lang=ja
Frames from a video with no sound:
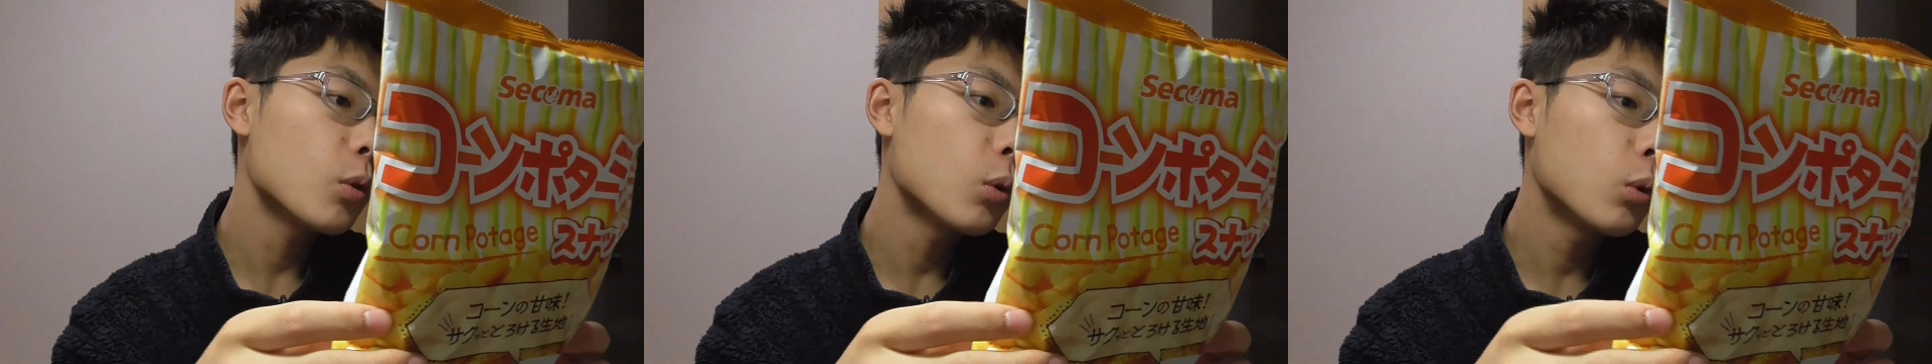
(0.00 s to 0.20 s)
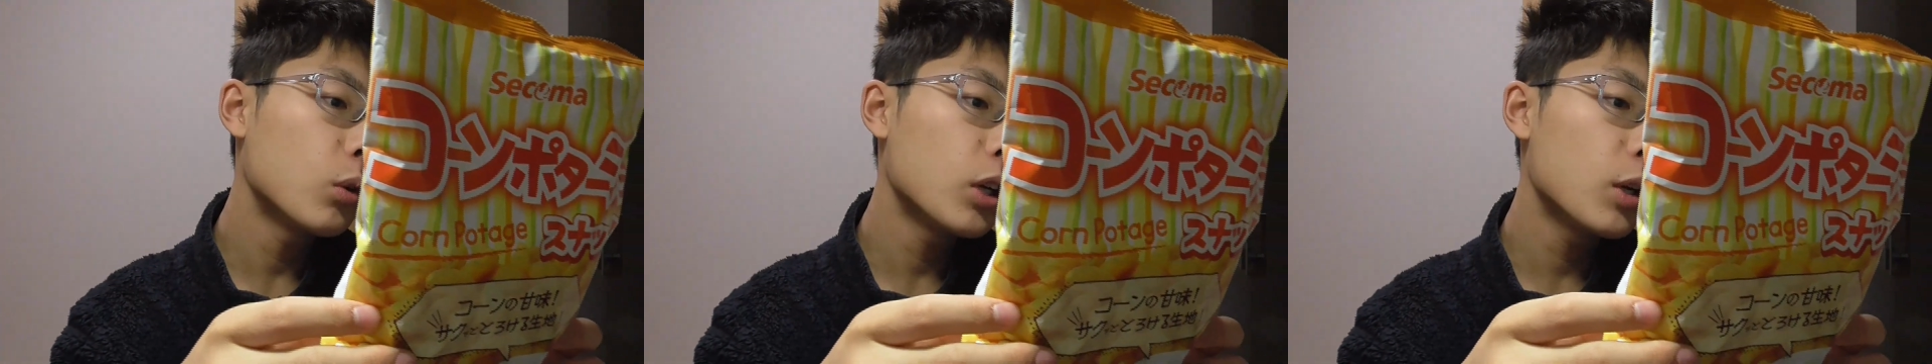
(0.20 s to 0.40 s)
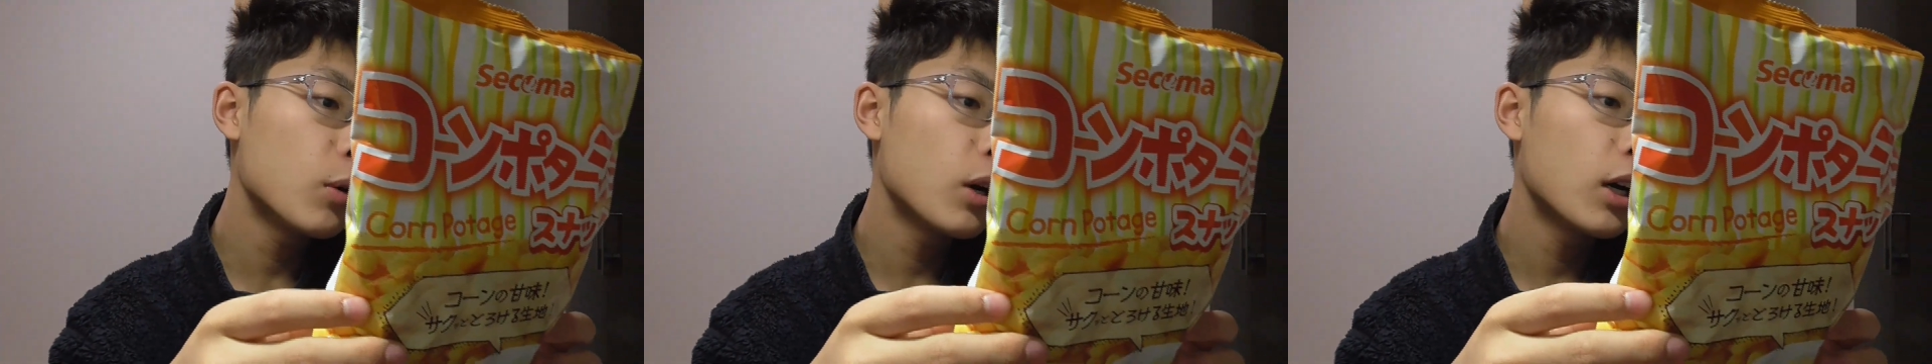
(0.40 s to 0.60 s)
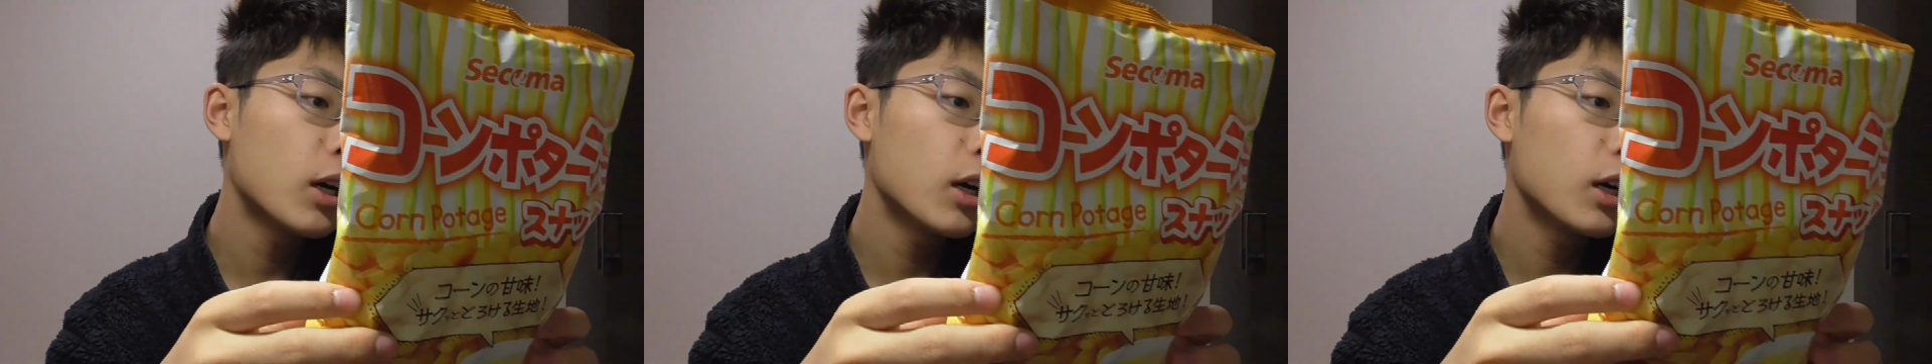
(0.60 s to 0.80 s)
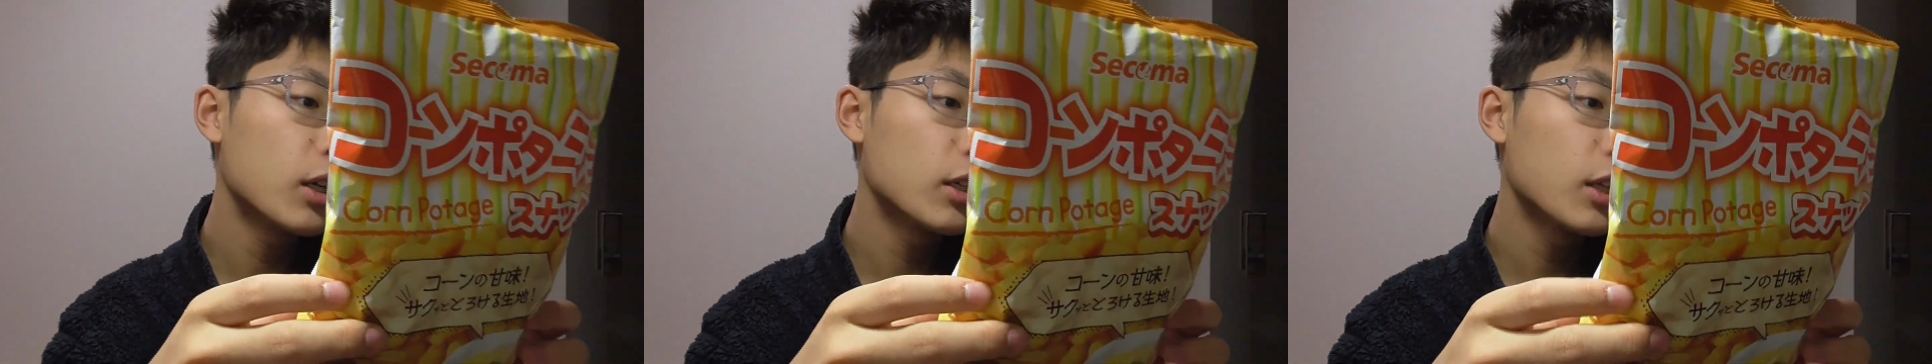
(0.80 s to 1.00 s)
これ
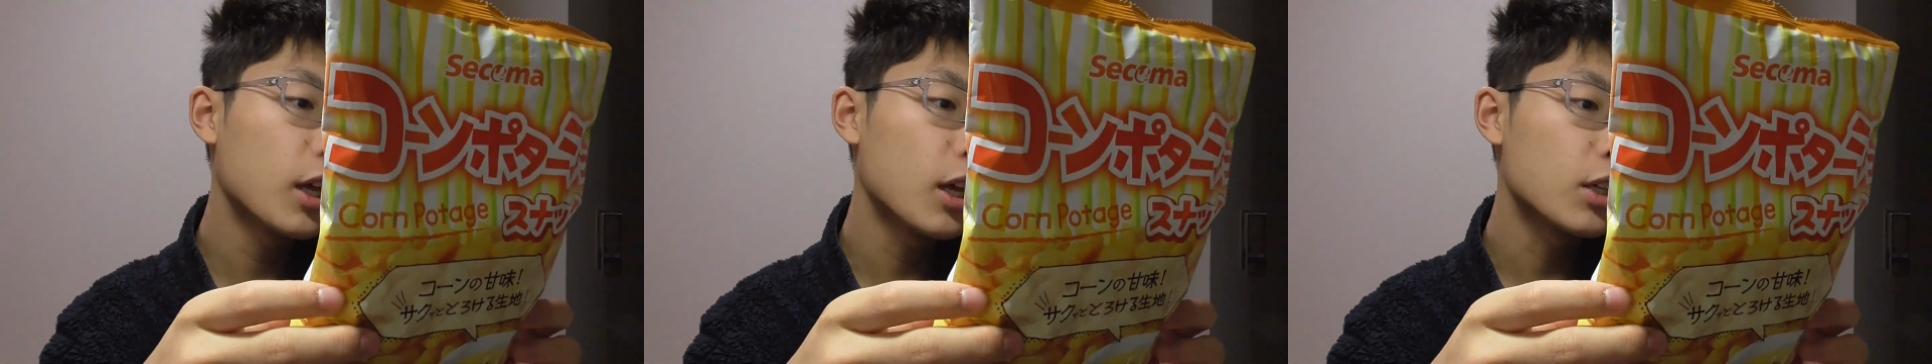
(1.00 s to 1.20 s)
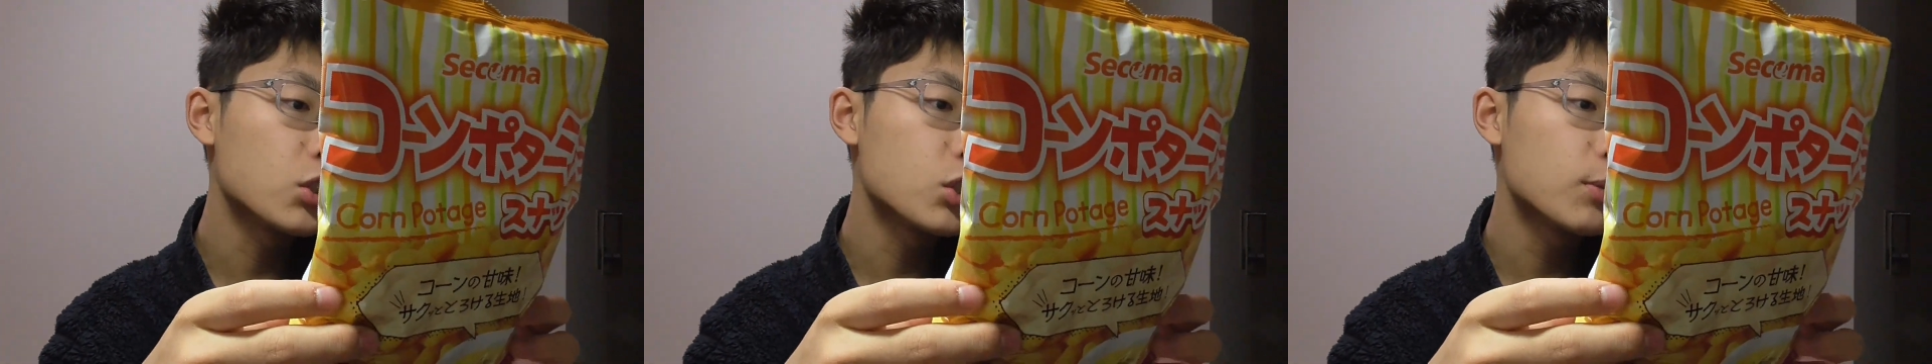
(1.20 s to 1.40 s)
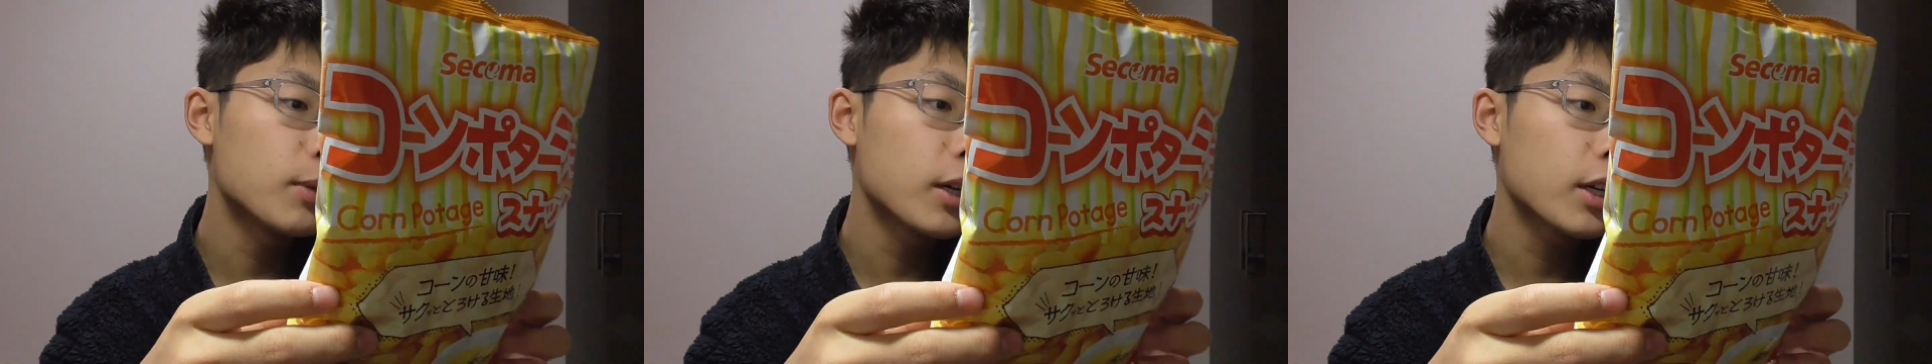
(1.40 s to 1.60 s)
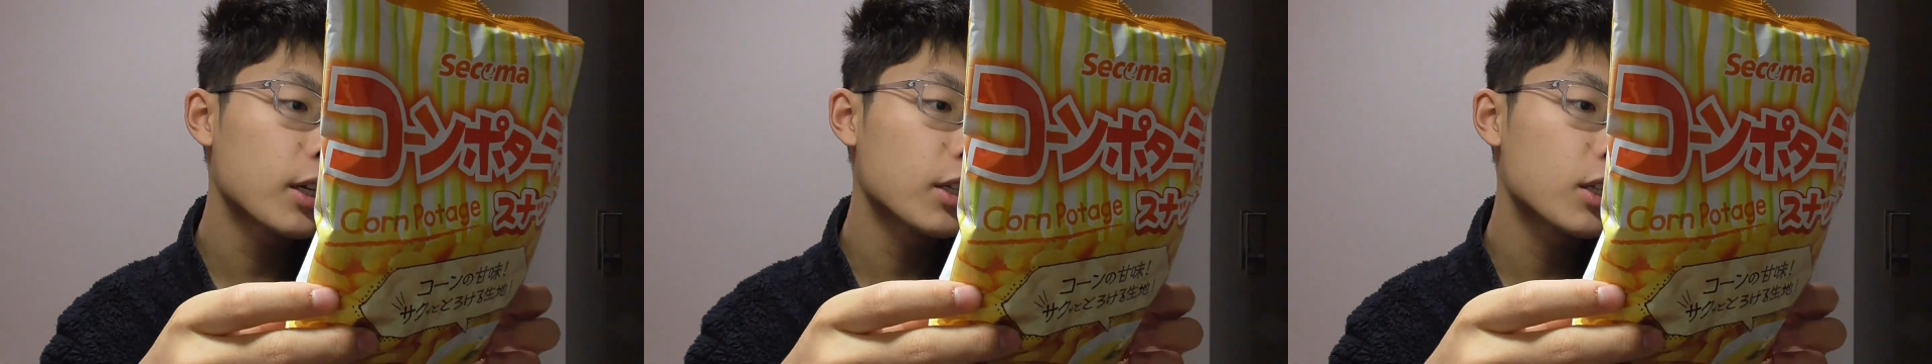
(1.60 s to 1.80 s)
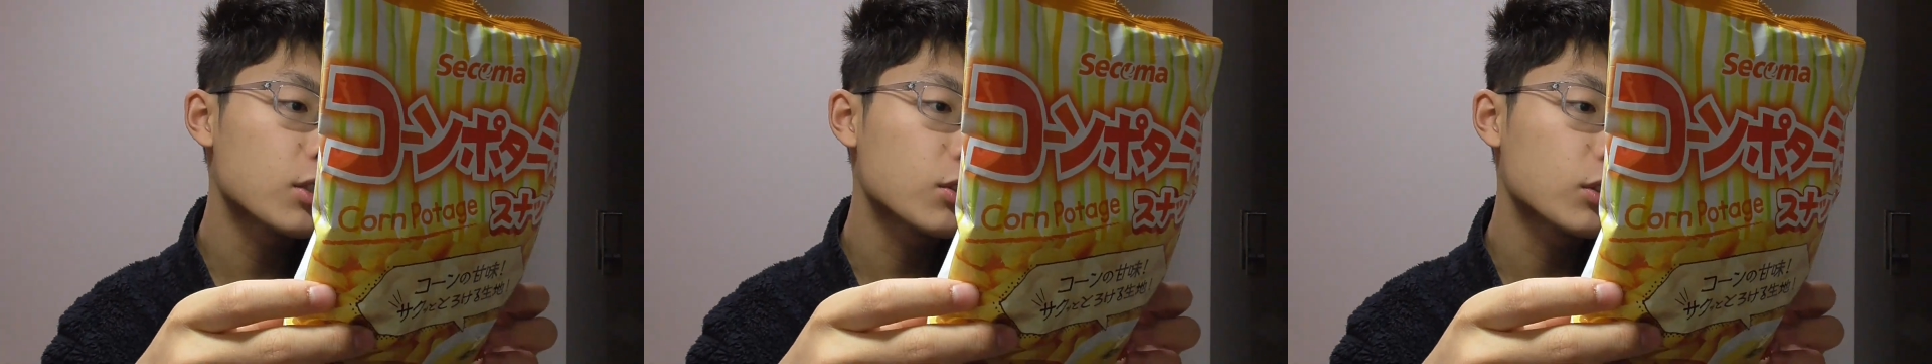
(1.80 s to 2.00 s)
はね、千葉
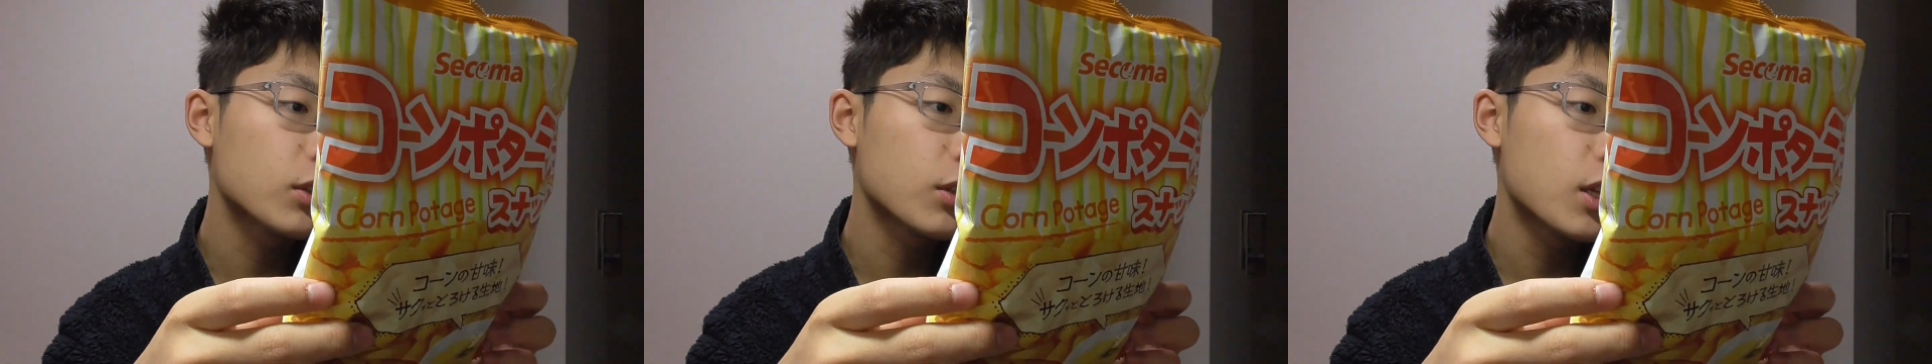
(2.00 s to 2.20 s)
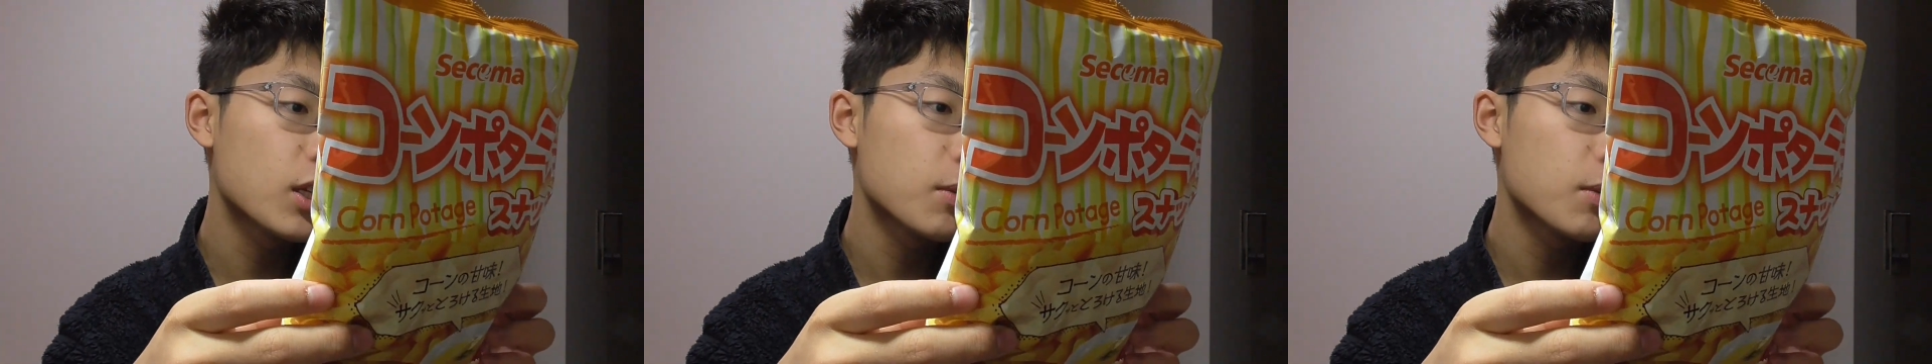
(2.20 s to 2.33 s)
県で作ってね、